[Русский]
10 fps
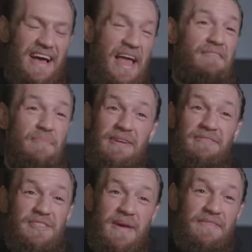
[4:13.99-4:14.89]
Да и я
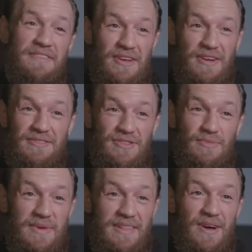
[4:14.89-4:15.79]
уважаю Дональда,
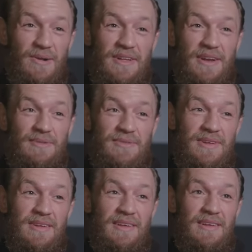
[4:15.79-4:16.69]
если честно.
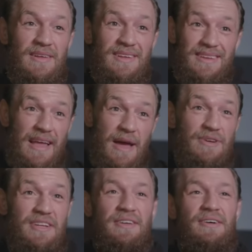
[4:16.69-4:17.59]
А
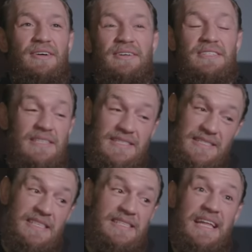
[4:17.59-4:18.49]
как иначе, даже
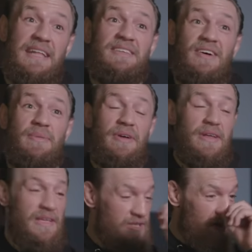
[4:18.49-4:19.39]
если с этого момента
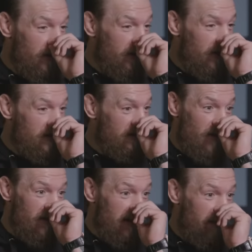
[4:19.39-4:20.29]
взять, сколько раз
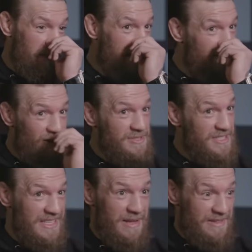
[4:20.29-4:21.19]
он побился с этой
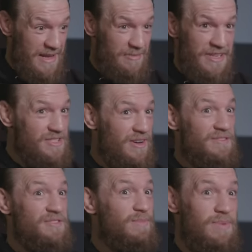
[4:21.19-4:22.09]
пресс-конференции?
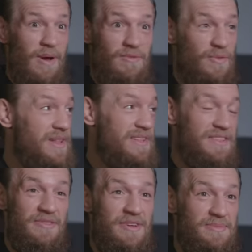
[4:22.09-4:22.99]
Раз 20,
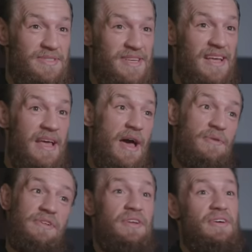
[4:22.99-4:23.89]
наверное.
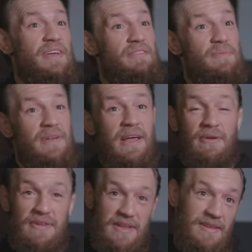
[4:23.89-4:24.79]
Как можно это не
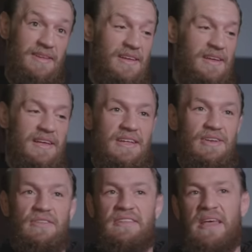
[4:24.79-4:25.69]
уважать? Как можно
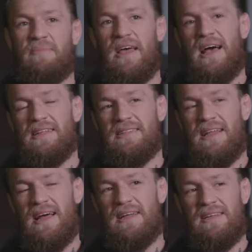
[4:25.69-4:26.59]
не снять шляпу за
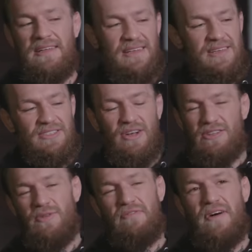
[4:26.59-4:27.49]
это? Также
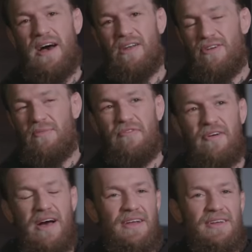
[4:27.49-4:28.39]
он отец, я
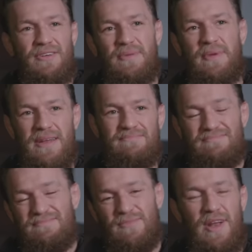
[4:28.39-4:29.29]
отец, понимаете?
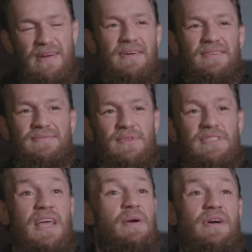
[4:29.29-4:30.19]
Не знаю,
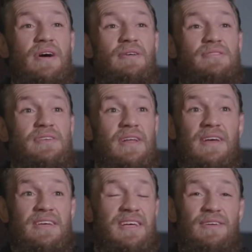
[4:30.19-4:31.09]
посмотрим, что будет. Я
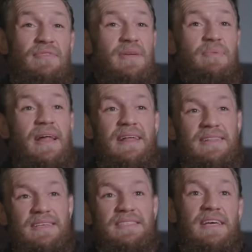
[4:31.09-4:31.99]
ничего не планирую,
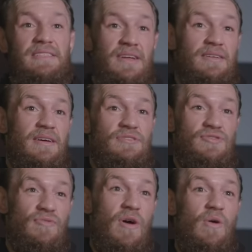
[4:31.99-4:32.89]
просто действую по
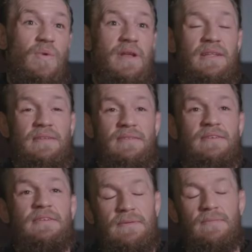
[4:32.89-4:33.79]
ситуации.
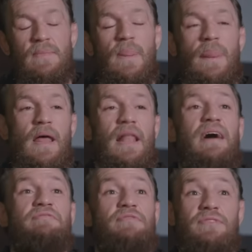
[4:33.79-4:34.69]
Но
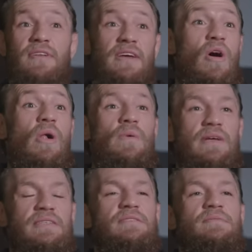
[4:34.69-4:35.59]
будет весело, как
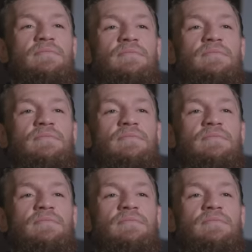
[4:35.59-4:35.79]
всегда.